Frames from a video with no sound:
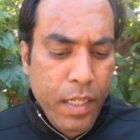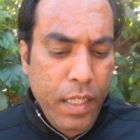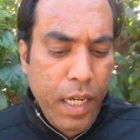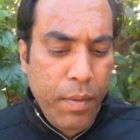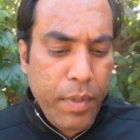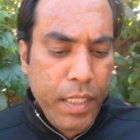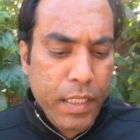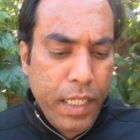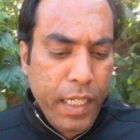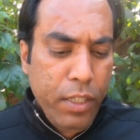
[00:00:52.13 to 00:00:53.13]
यहाँ पर ये
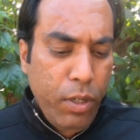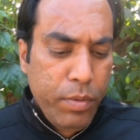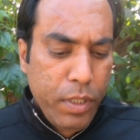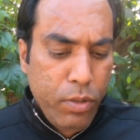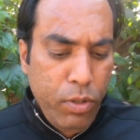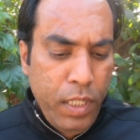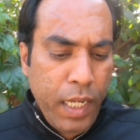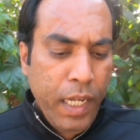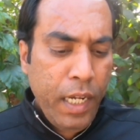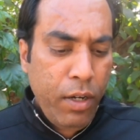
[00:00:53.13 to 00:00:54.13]
सेटिंग ऑप्शन खुल
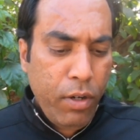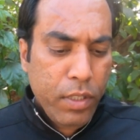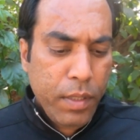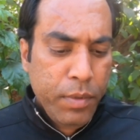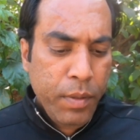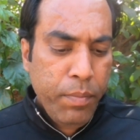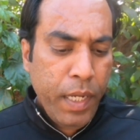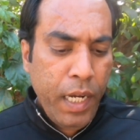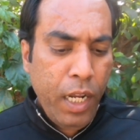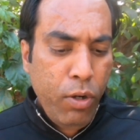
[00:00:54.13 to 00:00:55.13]
जाएगा और सबसे
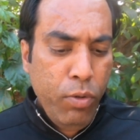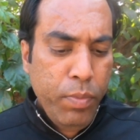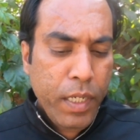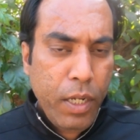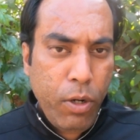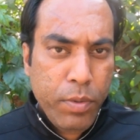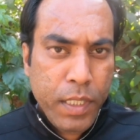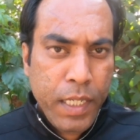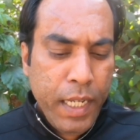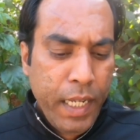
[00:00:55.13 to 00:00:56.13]
पहला ऊपर
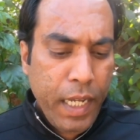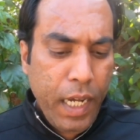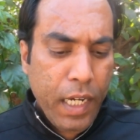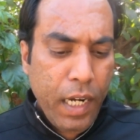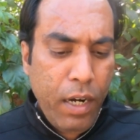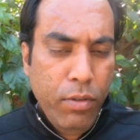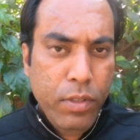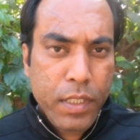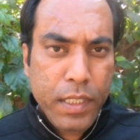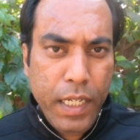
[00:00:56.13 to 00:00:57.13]
ऑप्शन है
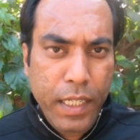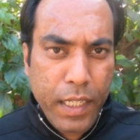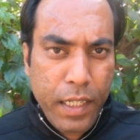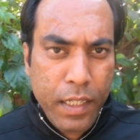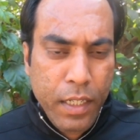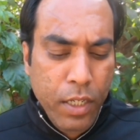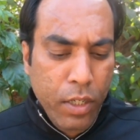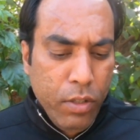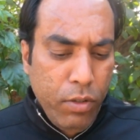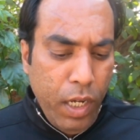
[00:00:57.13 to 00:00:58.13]
अकाउंट सेंटर
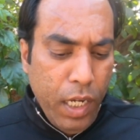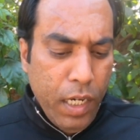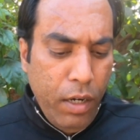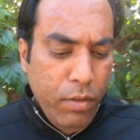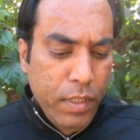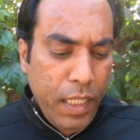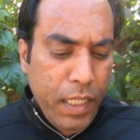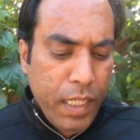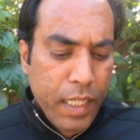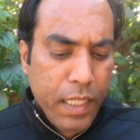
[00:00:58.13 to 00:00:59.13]
तो अकाउंट
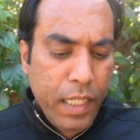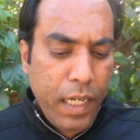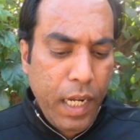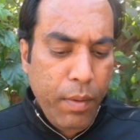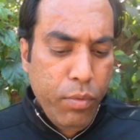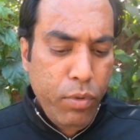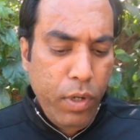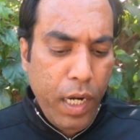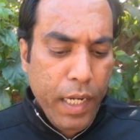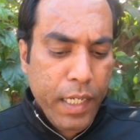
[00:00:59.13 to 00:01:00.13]
सेंटर के अंदर
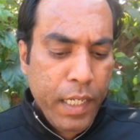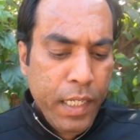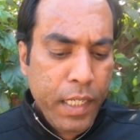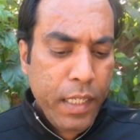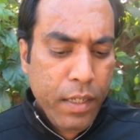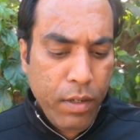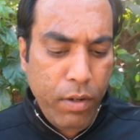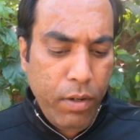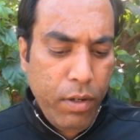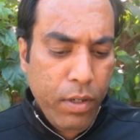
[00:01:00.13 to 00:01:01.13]
आपको आना है
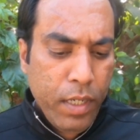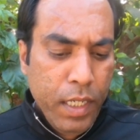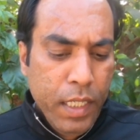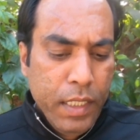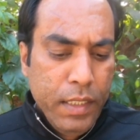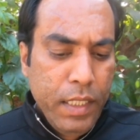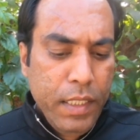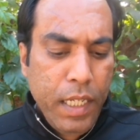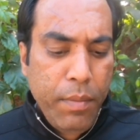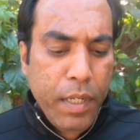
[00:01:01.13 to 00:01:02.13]
और
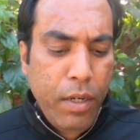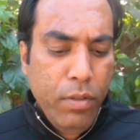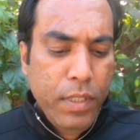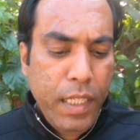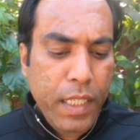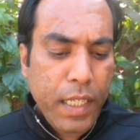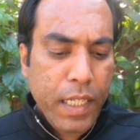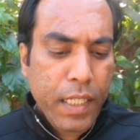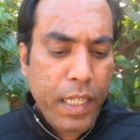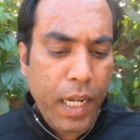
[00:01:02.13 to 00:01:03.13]
जैसे आप अकाउंट सेंटर
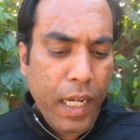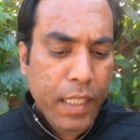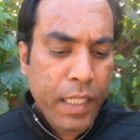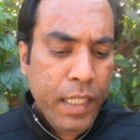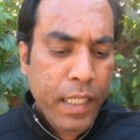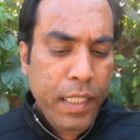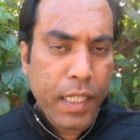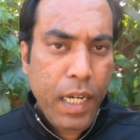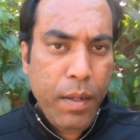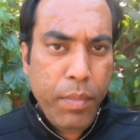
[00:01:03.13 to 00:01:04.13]
के अंदर आते हैं
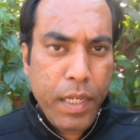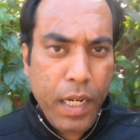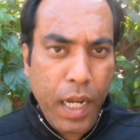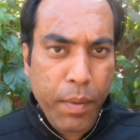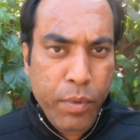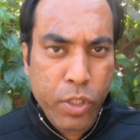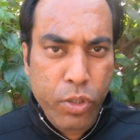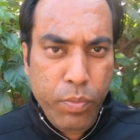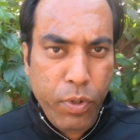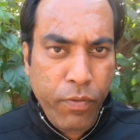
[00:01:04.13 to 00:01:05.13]
यहाँ पर आपकी
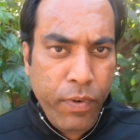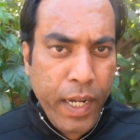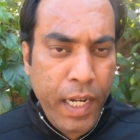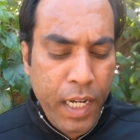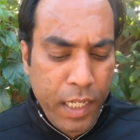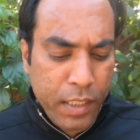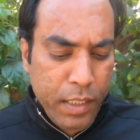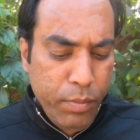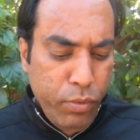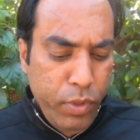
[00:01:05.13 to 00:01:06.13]
जो प्रोफाइल है
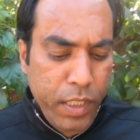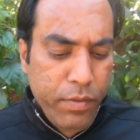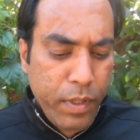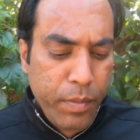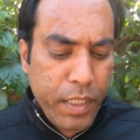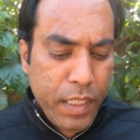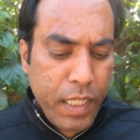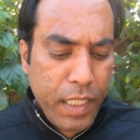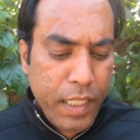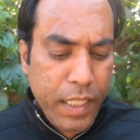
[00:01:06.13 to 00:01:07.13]
इसकी पूरी
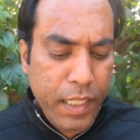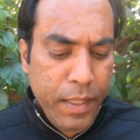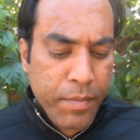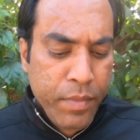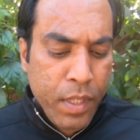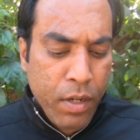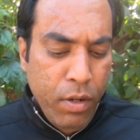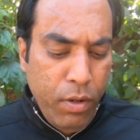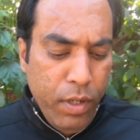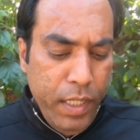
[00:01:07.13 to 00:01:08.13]
इंफॉर्मेशन आ जाएगी
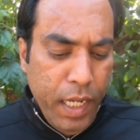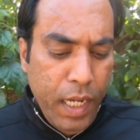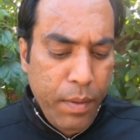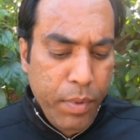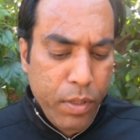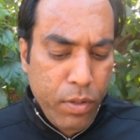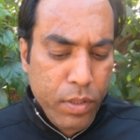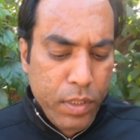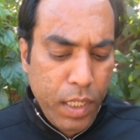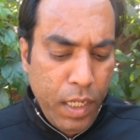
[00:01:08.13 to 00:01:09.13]
और यहाँ पे
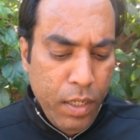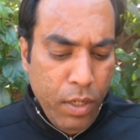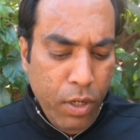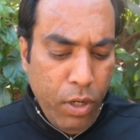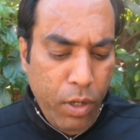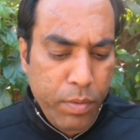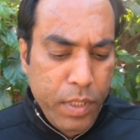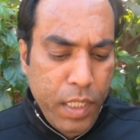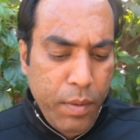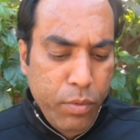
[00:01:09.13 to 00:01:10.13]
कौन सा
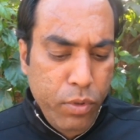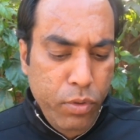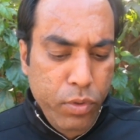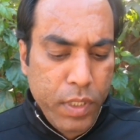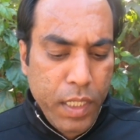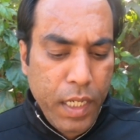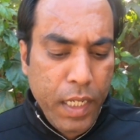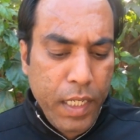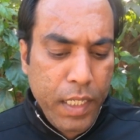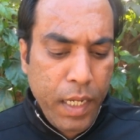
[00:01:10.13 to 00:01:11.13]
ऑप्शन आपको यूज़ करना
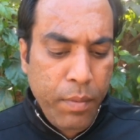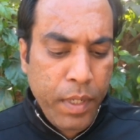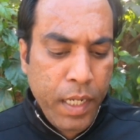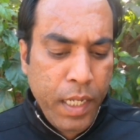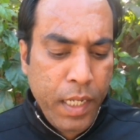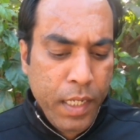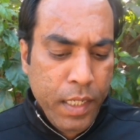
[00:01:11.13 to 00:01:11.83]
है यहाँ पर है